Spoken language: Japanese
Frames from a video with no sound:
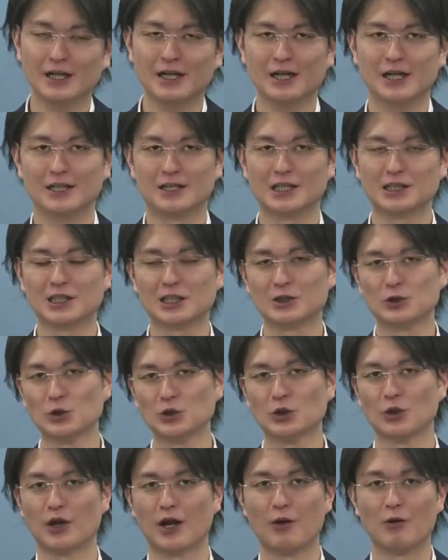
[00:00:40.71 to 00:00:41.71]
え立ち上げ当
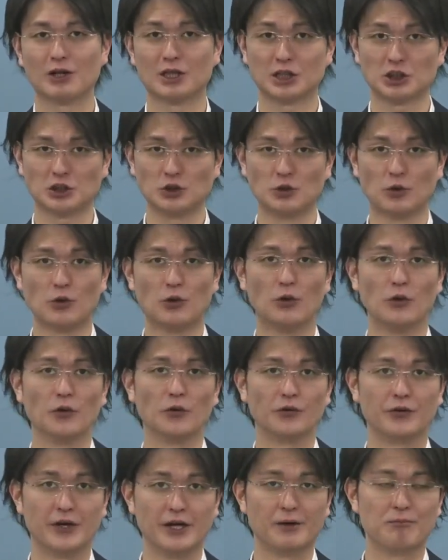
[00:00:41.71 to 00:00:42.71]
初から私の
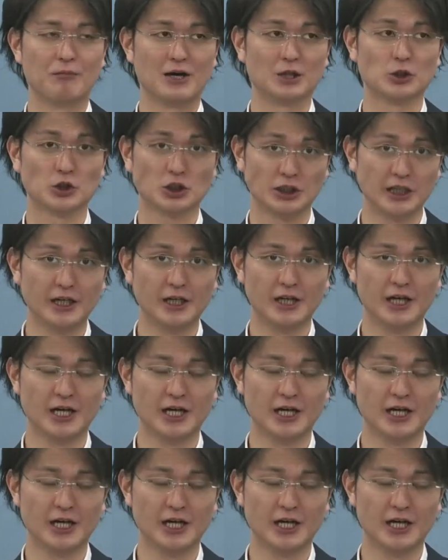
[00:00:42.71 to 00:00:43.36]
方で、毎年ね、